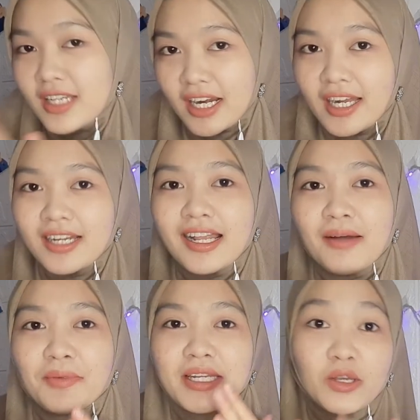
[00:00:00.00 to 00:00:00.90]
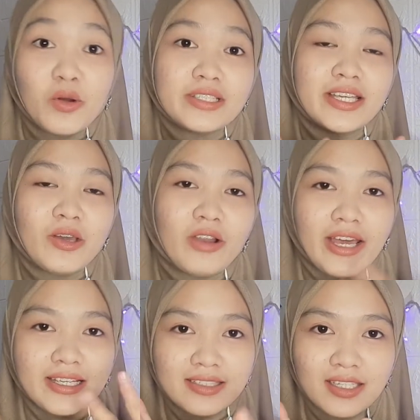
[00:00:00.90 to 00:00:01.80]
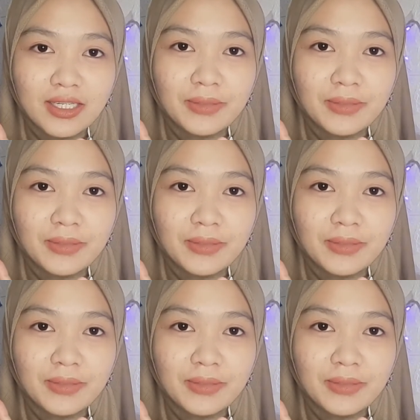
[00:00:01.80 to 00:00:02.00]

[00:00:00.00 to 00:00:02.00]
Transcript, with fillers: Jangan dikuasai oleh asing.